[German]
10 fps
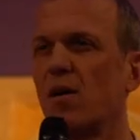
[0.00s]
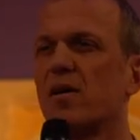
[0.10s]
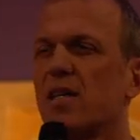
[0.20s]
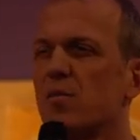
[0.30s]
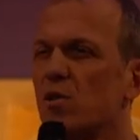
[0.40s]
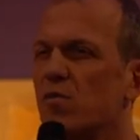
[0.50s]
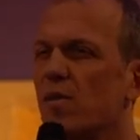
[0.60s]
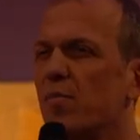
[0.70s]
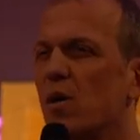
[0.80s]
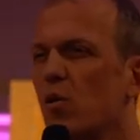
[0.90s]
Und das müssen
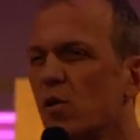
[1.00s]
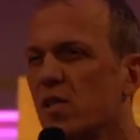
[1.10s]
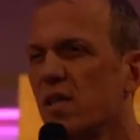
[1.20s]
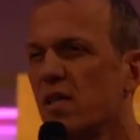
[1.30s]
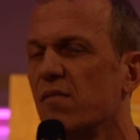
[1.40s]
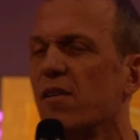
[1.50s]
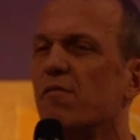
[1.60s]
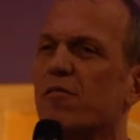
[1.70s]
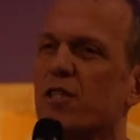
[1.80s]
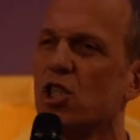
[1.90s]
wir berücksichtigen, wenn wir
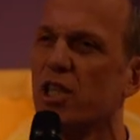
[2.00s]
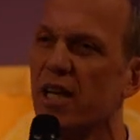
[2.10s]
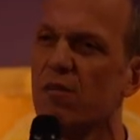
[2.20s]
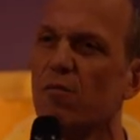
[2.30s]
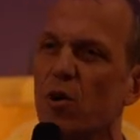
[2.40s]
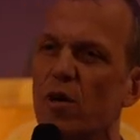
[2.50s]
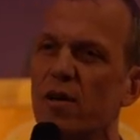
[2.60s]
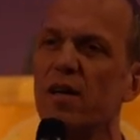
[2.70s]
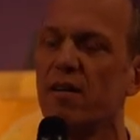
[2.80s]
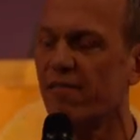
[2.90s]
verstehen
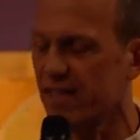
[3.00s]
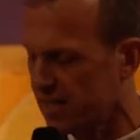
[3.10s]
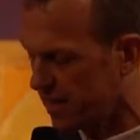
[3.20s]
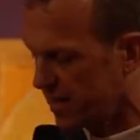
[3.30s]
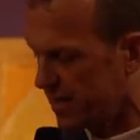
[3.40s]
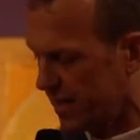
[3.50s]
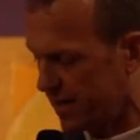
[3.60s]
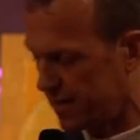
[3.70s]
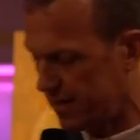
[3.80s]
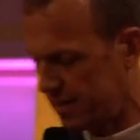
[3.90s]
wollen, was da
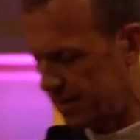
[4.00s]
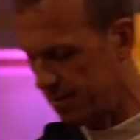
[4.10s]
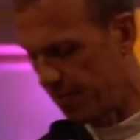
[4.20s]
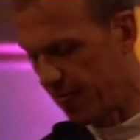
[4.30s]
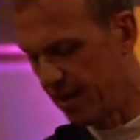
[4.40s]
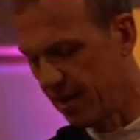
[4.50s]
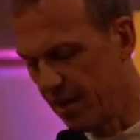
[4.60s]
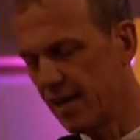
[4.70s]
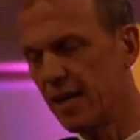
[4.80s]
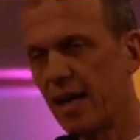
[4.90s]
gesagt ist.
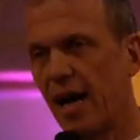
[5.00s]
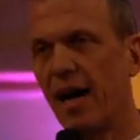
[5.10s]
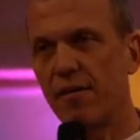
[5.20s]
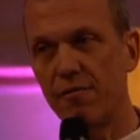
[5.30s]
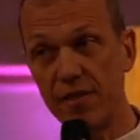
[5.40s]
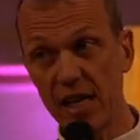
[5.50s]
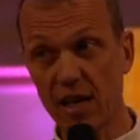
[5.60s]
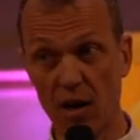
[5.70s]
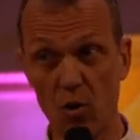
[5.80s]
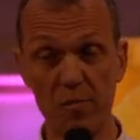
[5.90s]
Wir
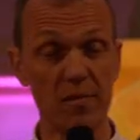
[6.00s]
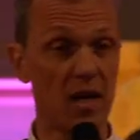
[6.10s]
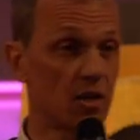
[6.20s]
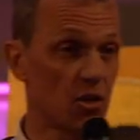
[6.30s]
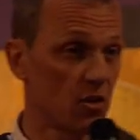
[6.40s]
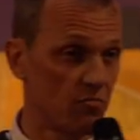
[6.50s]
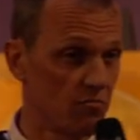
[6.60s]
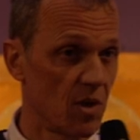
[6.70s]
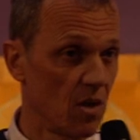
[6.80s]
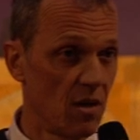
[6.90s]
glauben als
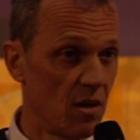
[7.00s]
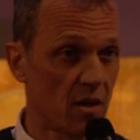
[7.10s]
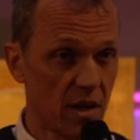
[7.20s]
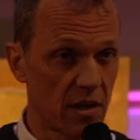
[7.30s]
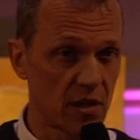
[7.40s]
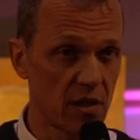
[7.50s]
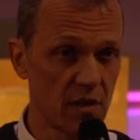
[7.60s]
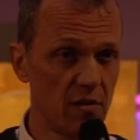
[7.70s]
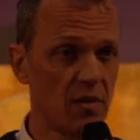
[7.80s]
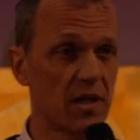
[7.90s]

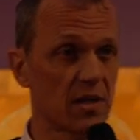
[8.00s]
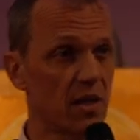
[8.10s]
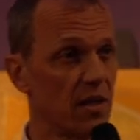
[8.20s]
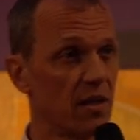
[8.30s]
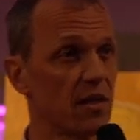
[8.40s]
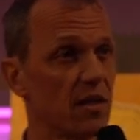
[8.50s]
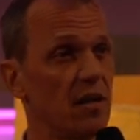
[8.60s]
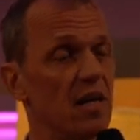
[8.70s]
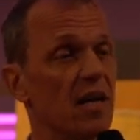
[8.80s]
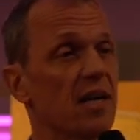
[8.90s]
Christen, als
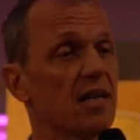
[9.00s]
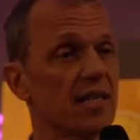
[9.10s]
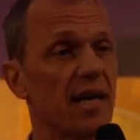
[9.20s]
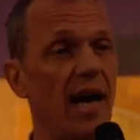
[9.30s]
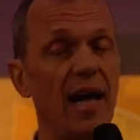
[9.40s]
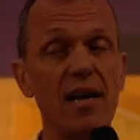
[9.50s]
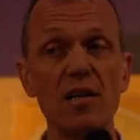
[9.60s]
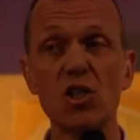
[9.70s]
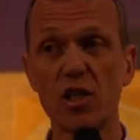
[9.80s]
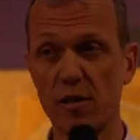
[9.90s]
Kirche, dass
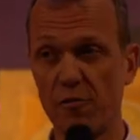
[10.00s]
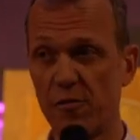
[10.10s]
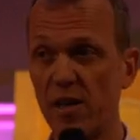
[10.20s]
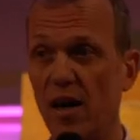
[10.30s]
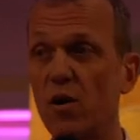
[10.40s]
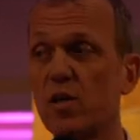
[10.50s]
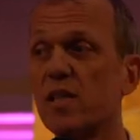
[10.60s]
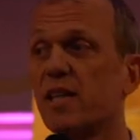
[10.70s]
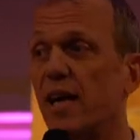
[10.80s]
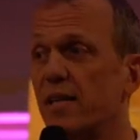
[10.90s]
alle Schriften, auch
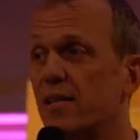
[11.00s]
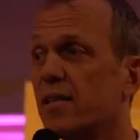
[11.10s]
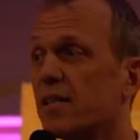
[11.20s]
des Alten